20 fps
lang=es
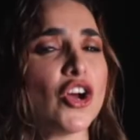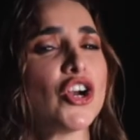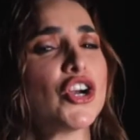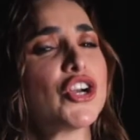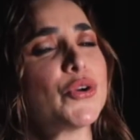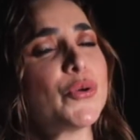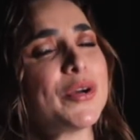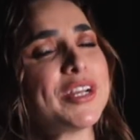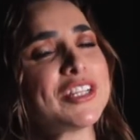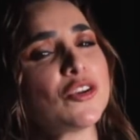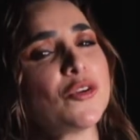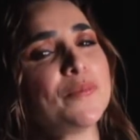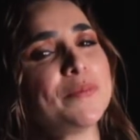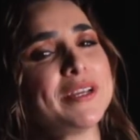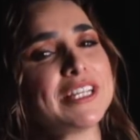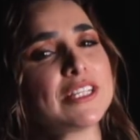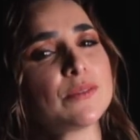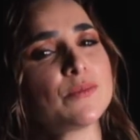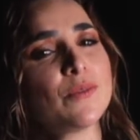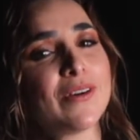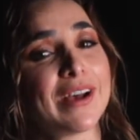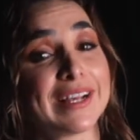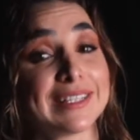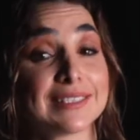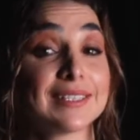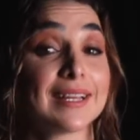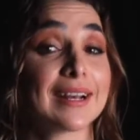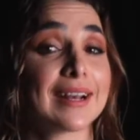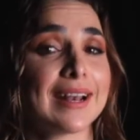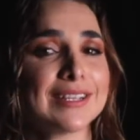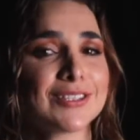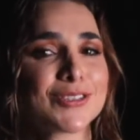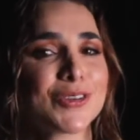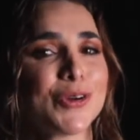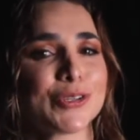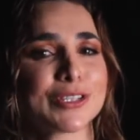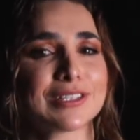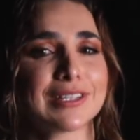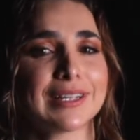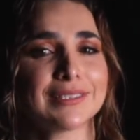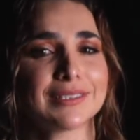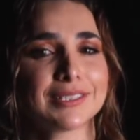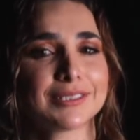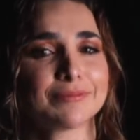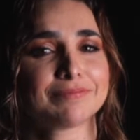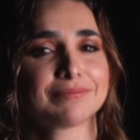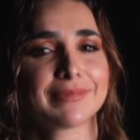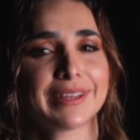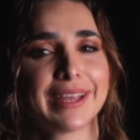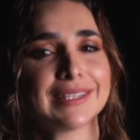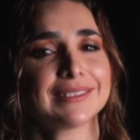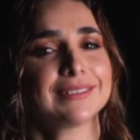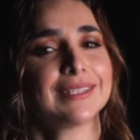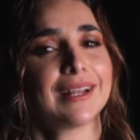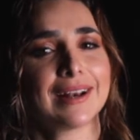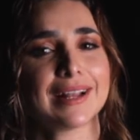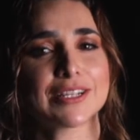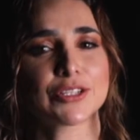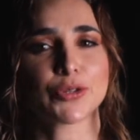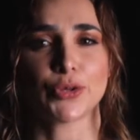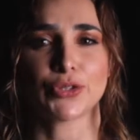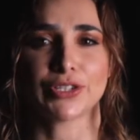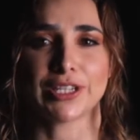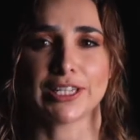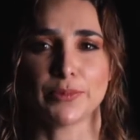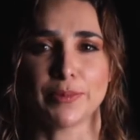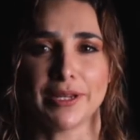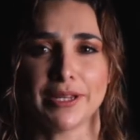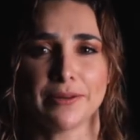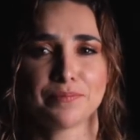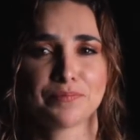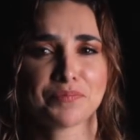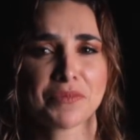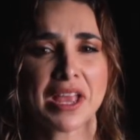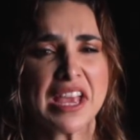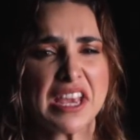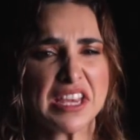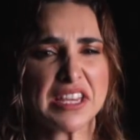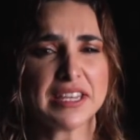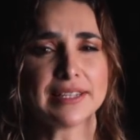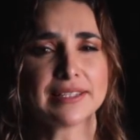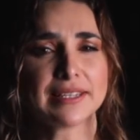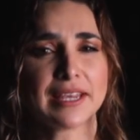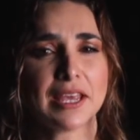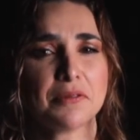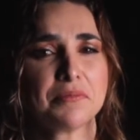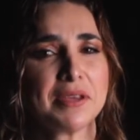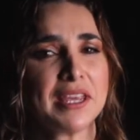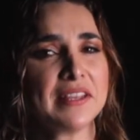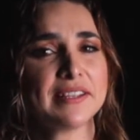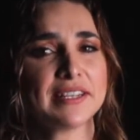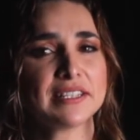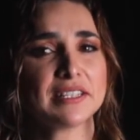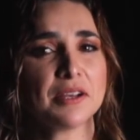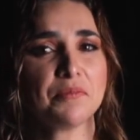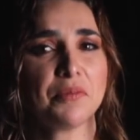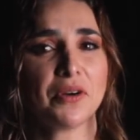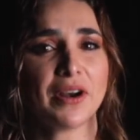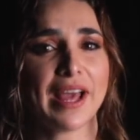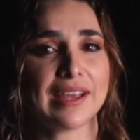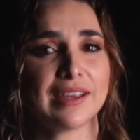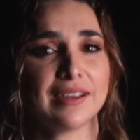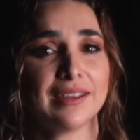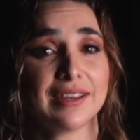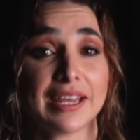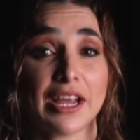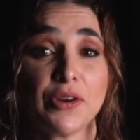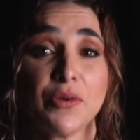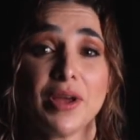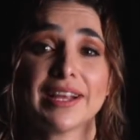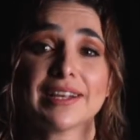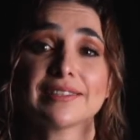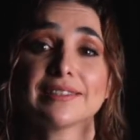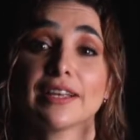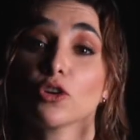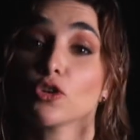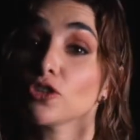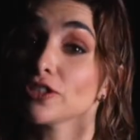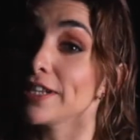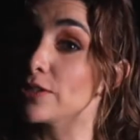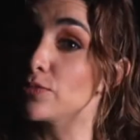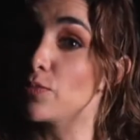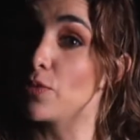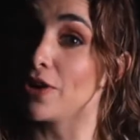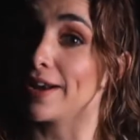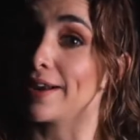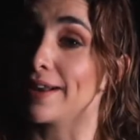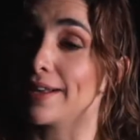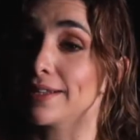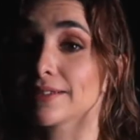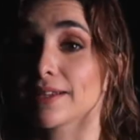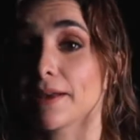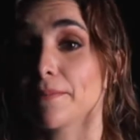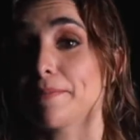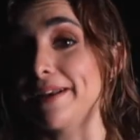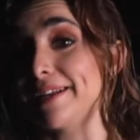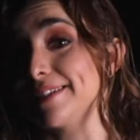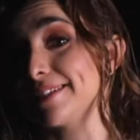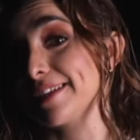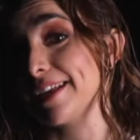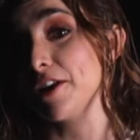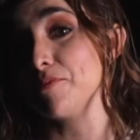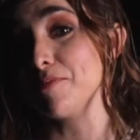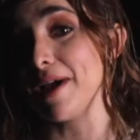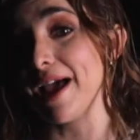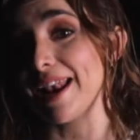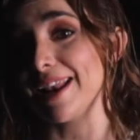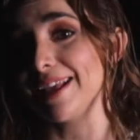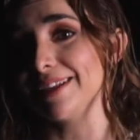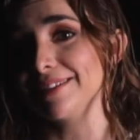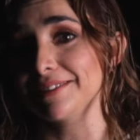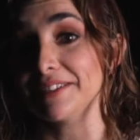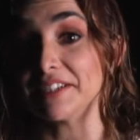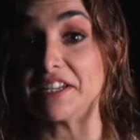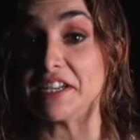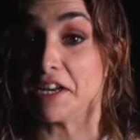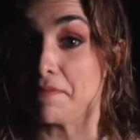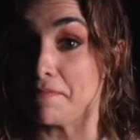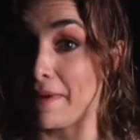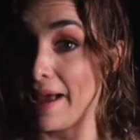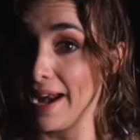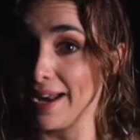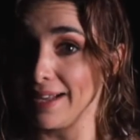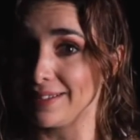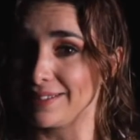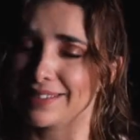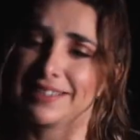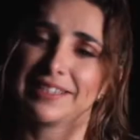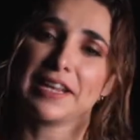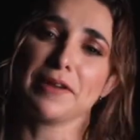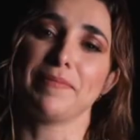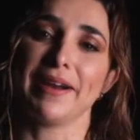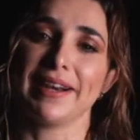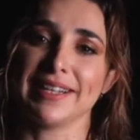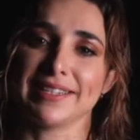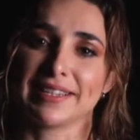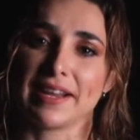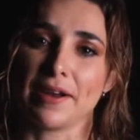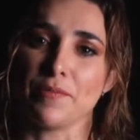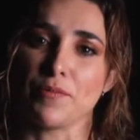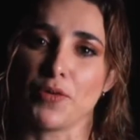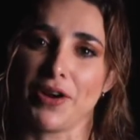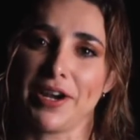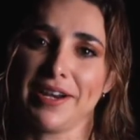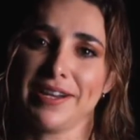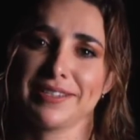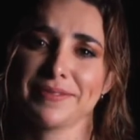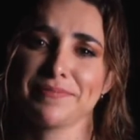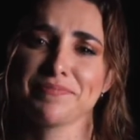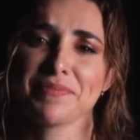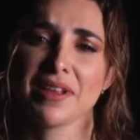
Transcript: No es lo mismo hacer las cosas que hacer las cosas bien. Y es que bien dicen por ahí que no hay que hacer cosas buenas que parezcan malas, ni malas que parezcan buenas.